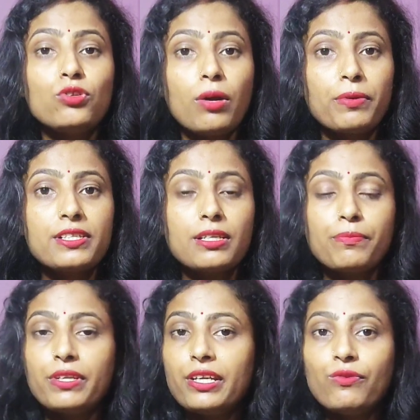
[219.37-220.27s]
जो आपके
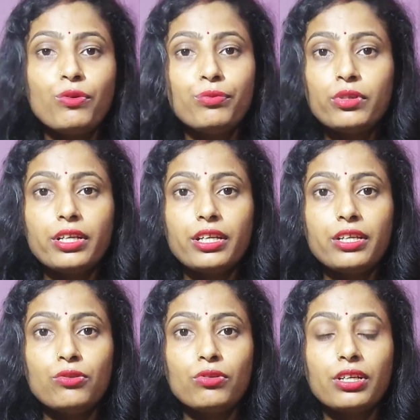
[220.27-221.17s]
सपने हैं वो पूरे
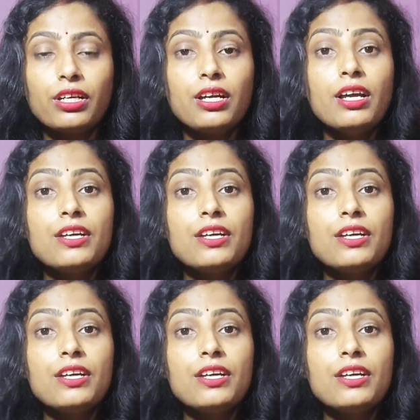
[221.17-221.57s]
नहीं होंगे